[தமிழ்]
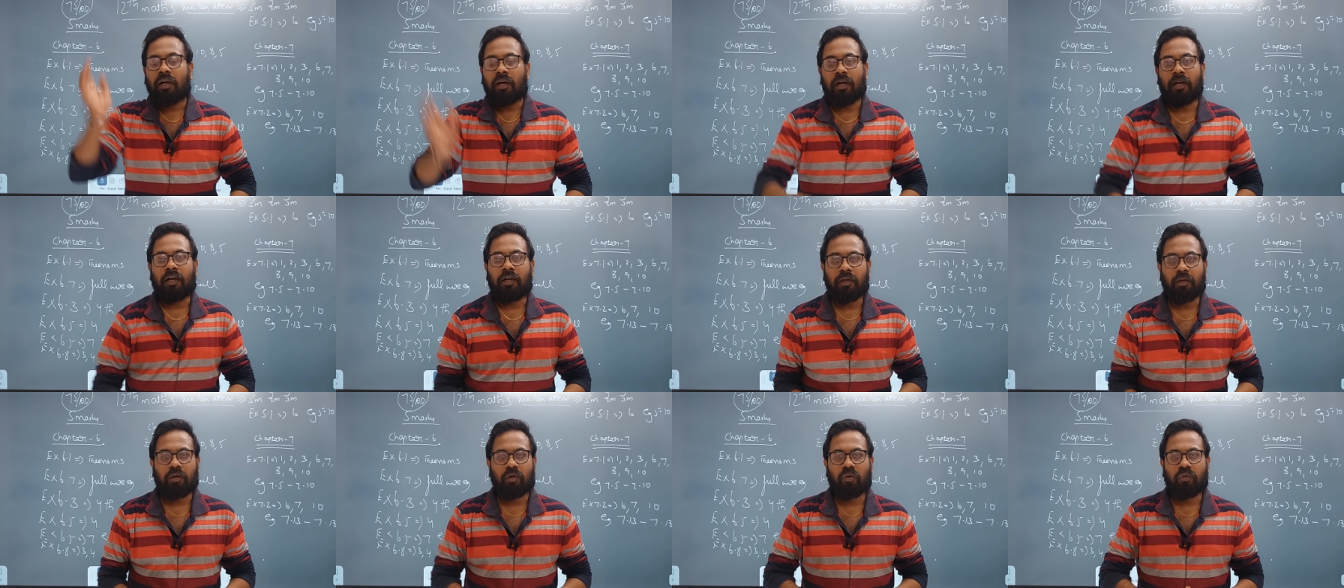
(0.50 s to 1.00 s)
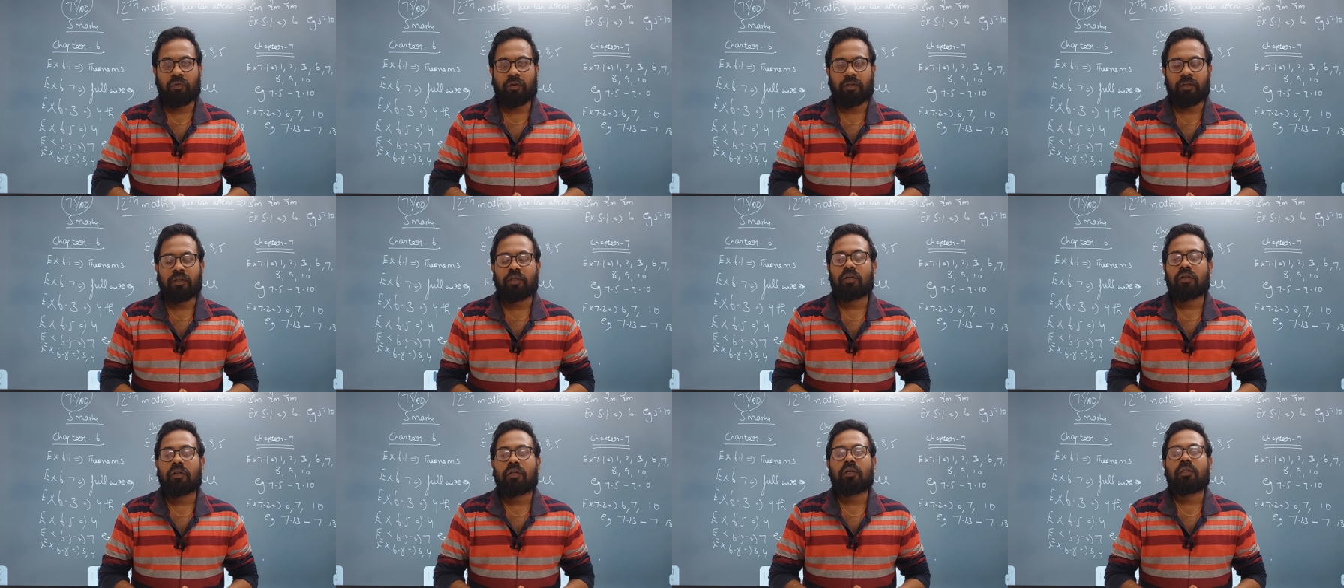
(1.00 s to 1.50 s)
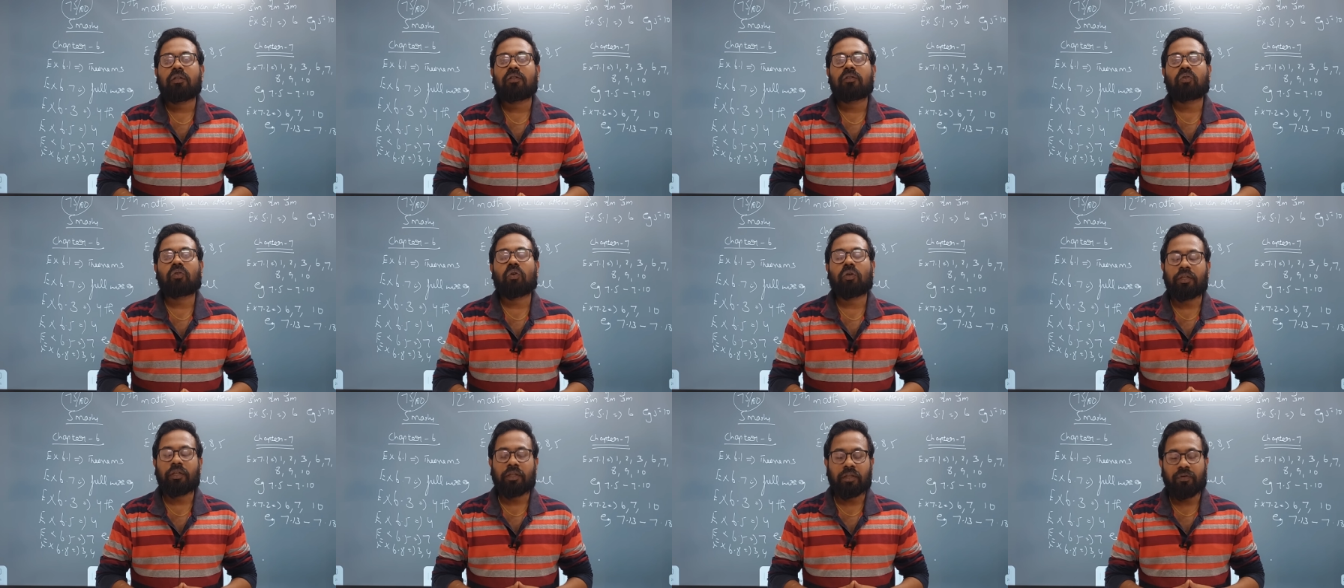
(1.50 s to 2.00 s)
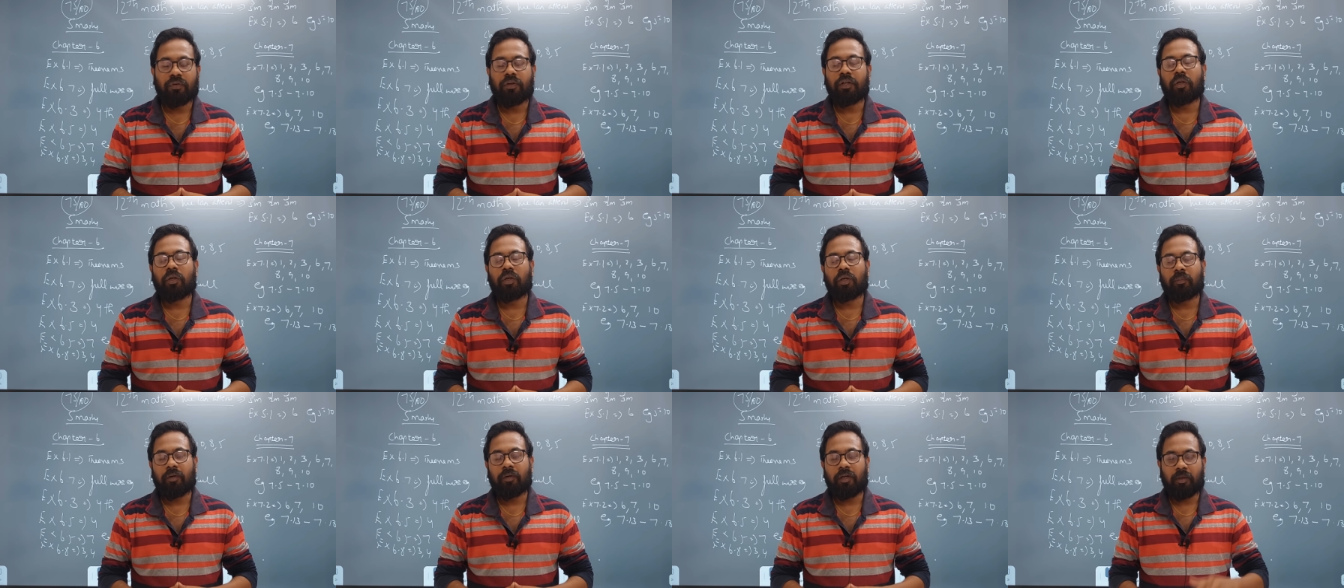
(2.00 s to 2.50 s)
ஹாய் ஒருவன் ஸோ இந்த
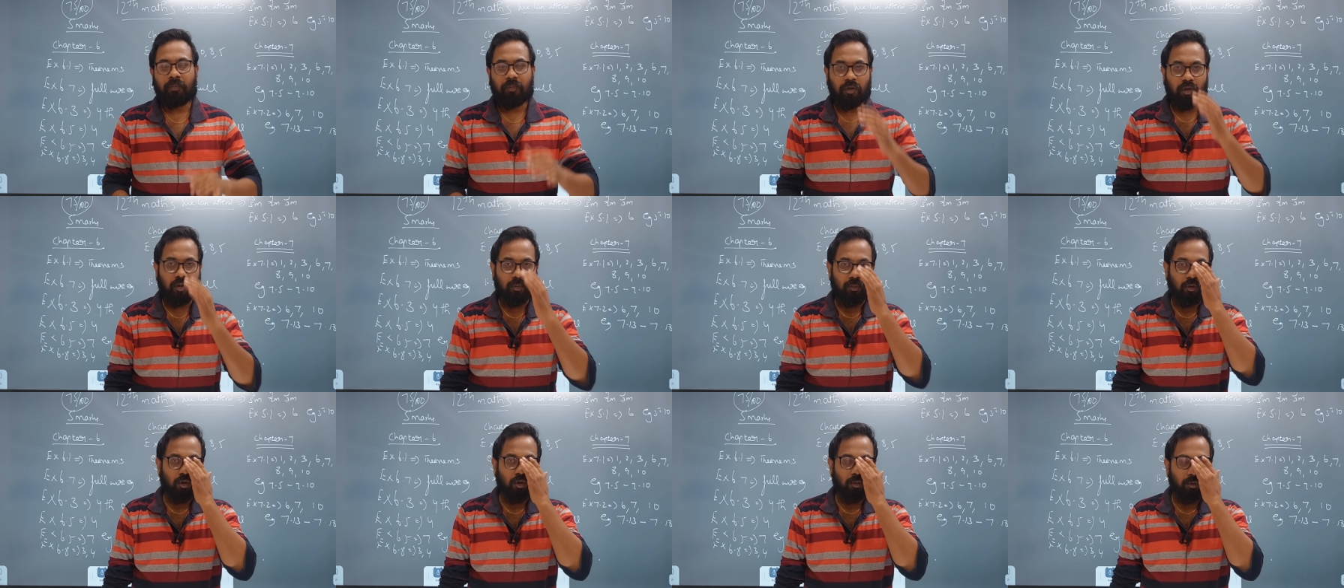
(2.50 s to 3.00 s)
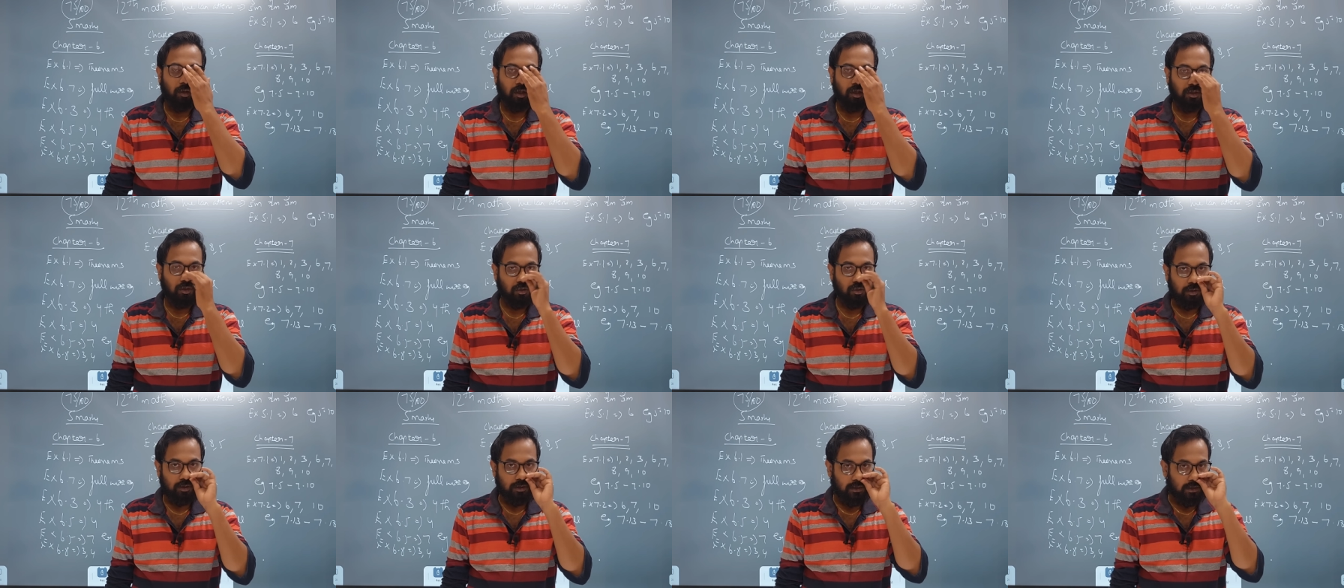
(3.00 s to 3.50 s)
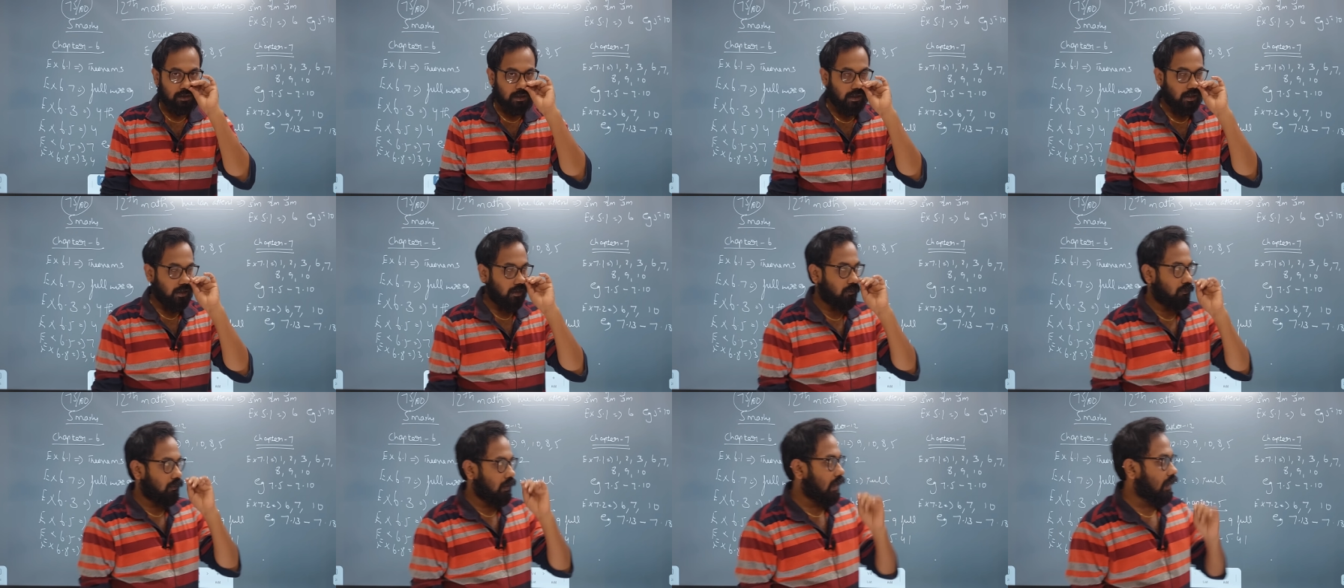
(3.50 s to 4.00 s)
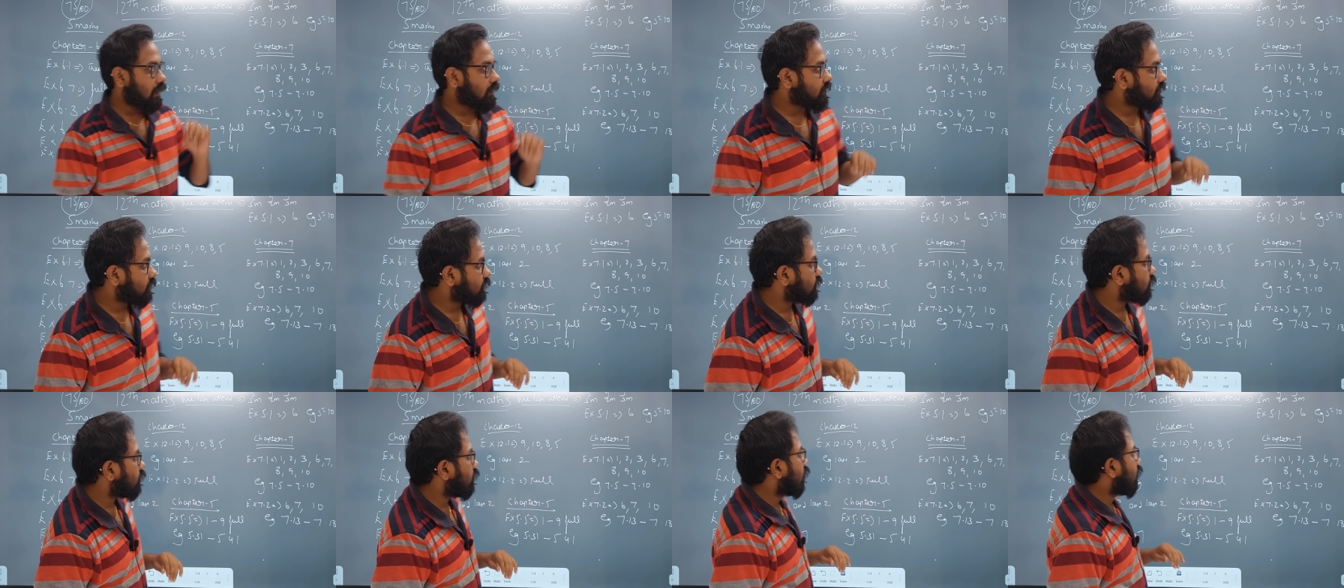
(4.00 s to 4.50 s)
வீடியோவில் நம்ம என்ன பார்க்க போகிறோம் அப்படின்னா டுவெல்த் ஸ்டாண்டர்ட்
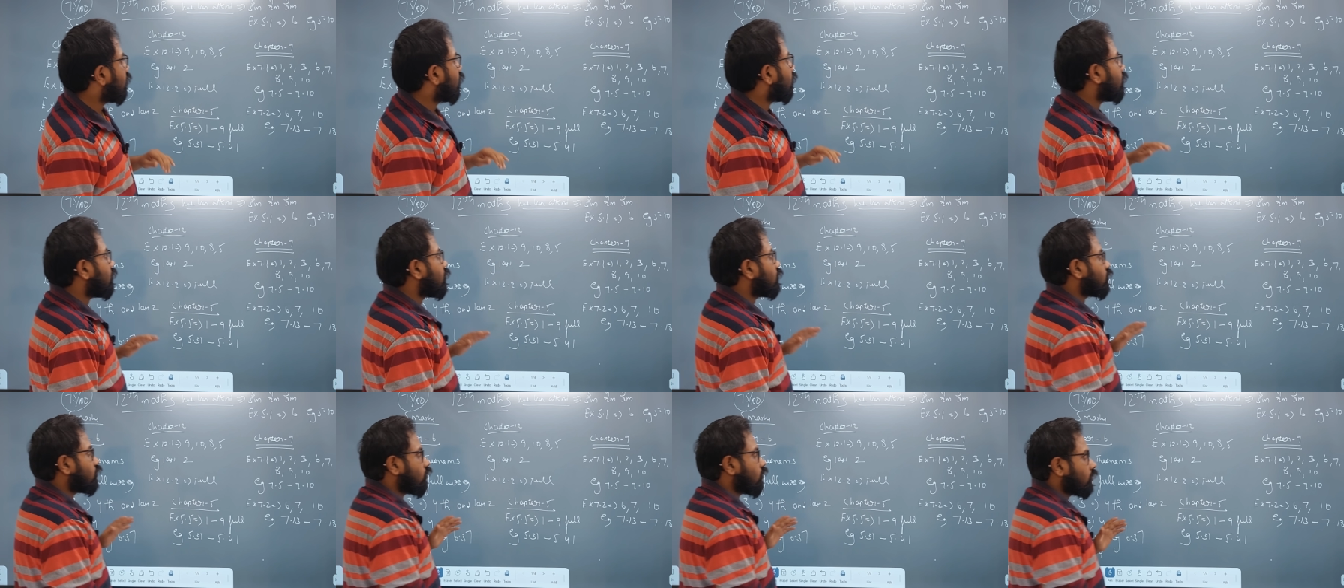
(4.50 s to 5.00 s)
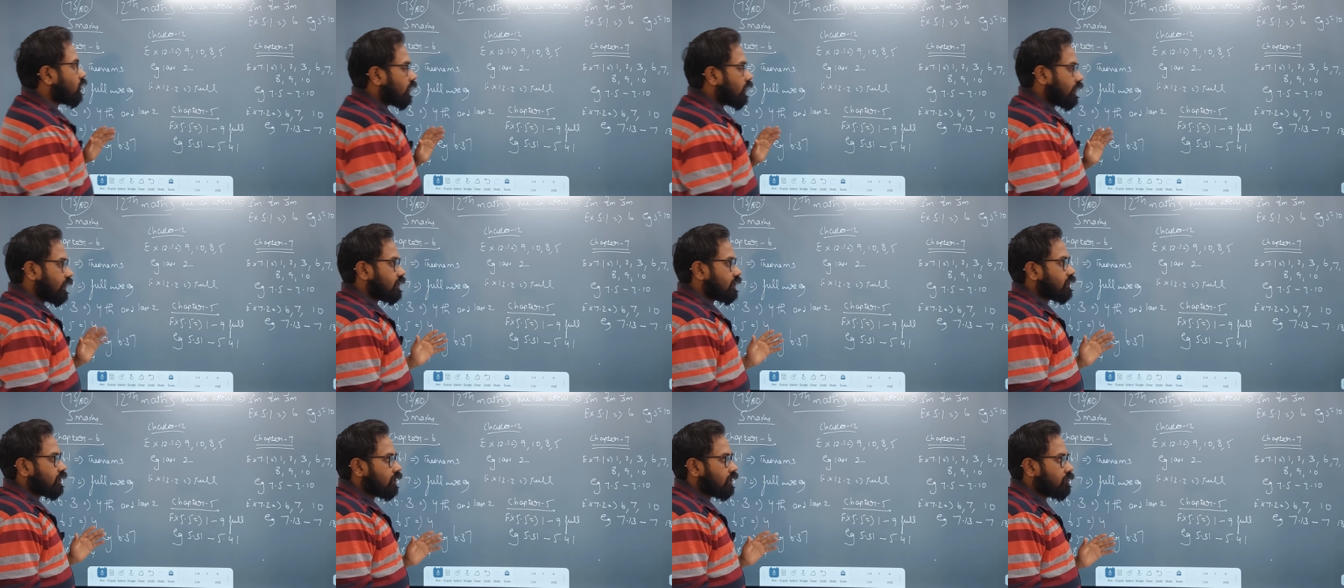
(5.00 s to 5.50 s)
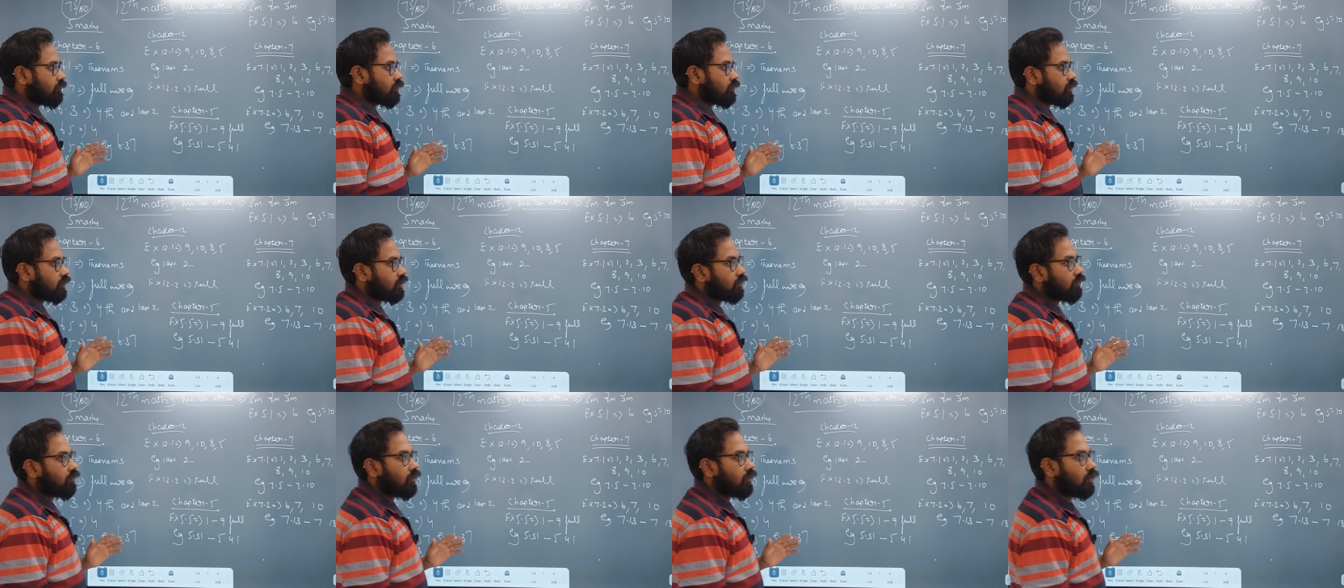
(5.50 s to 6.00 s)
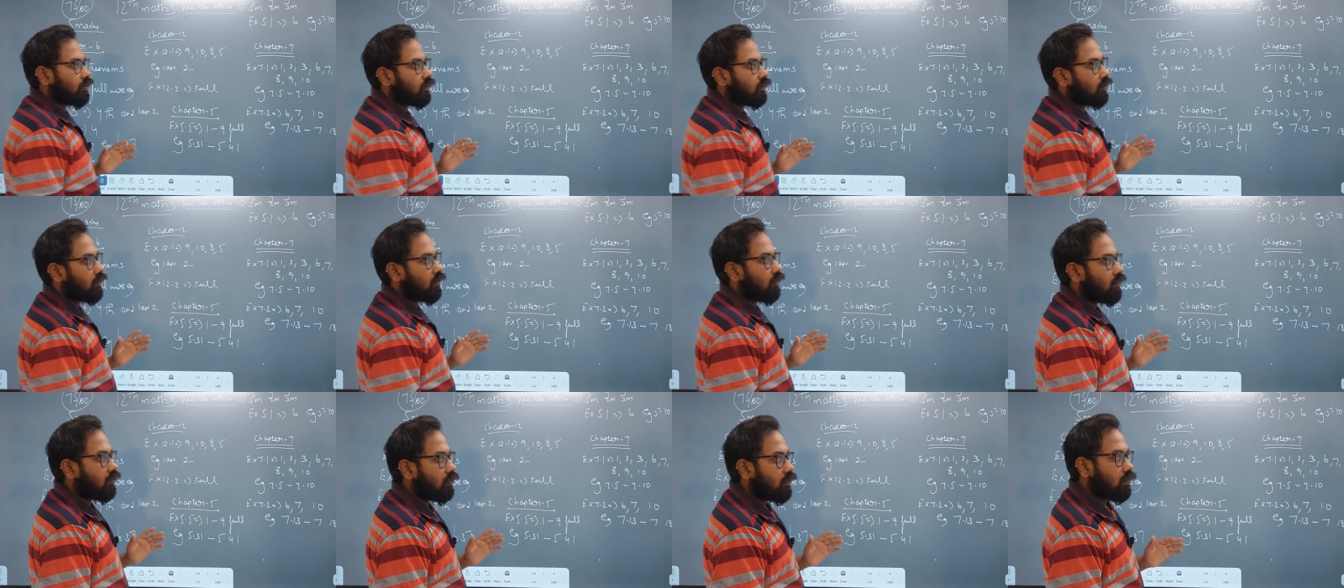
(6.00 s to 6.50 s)
மேக்ஸ் ஸோ கடைசி நிமிஷத்துக்கு
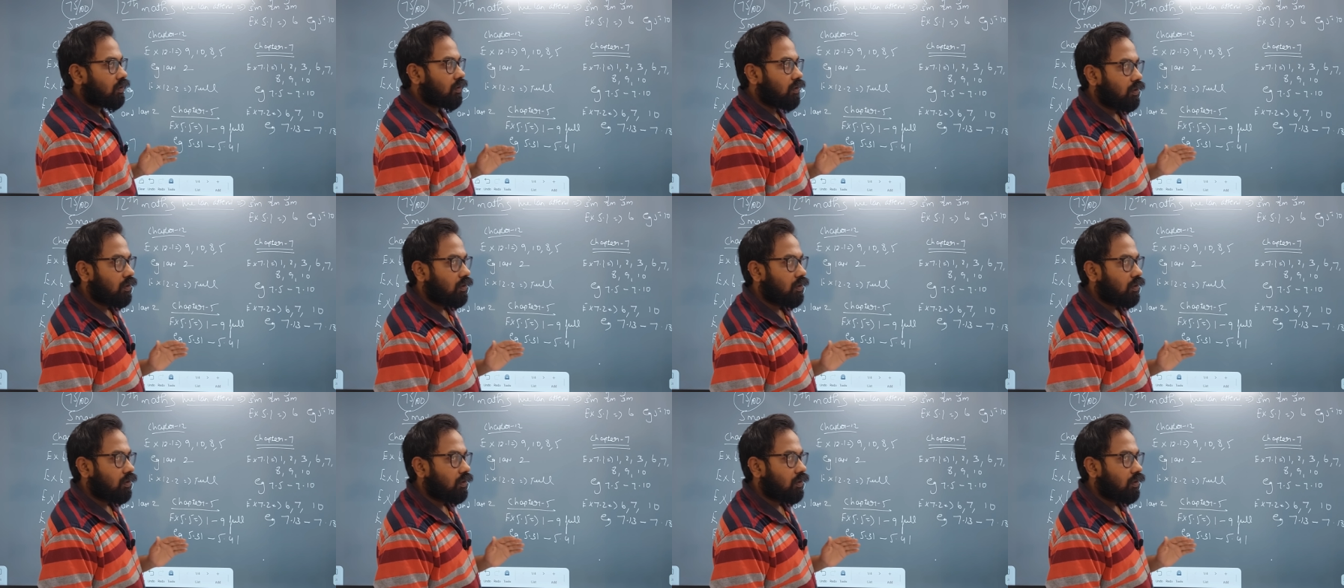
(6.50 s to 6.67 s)
வந்திருக்கிறோம்